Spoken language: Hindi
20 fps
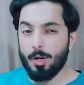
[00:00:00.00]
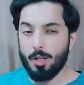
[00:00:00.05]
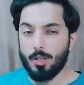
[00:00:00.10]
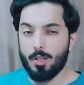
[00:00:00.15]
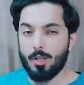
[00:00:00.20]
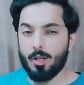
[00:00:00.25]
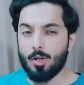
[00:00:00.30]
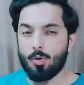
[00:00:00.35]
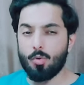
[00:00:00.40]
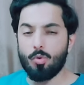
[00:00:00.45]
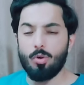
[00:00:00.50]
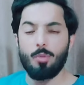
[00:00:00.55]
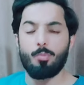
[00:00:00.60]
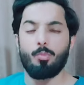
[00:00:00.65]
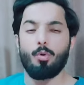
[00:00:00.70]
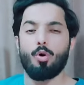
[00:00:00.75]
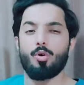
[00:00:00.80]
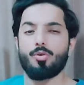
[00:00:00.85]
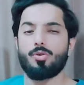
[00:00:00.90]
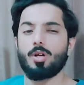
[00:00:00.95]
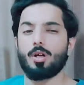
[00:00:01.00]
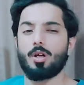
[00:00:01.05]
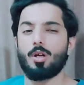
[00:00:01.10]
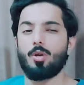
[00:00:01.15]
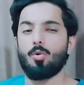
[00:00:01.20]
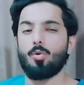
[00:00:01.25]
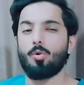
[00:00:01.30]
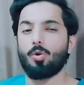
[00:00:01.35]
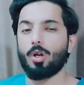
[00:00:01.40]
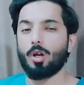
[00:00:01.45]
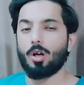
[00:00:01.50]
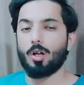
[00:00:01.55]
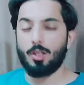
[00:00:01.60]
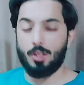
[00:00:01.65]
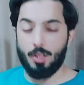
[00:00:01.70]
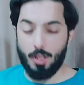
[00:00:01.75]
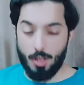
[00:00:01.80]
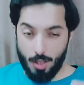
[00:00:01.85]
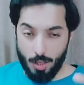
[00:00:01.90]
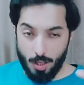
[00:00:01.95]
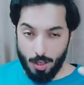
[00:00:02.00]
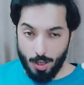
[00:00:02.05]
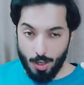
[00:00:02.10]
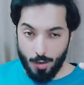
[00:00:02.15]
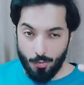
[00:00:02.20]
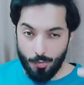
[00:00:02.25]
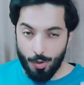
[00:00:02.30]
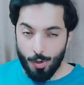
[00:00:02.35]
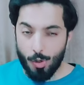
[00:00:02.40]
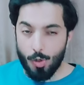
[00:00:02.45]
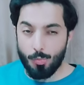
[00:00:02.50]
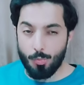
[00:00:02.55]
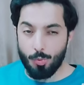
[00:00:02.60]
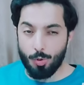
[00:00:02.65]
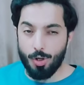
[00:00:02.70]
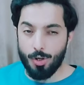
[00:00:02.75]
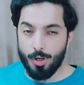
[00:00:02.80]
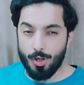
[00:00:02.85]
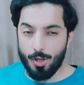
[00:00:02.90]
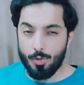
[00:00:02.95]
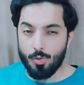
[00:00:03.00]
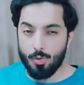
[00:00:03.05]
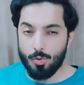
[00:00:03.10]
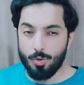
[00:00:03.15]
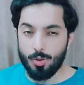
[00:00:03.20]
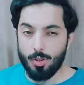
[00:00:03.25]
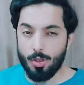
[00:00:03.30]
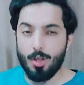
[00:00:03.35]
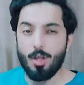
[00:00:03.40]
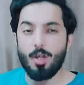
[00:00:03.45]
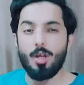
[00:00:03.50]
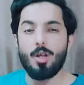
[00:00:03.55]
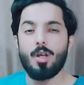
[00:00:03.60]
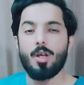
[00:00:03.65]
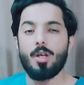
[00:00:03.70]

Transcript: बातें करूँगा बहुत सारे लोगों की गलती यह है कि वीडियो पूरी नहीं सुनते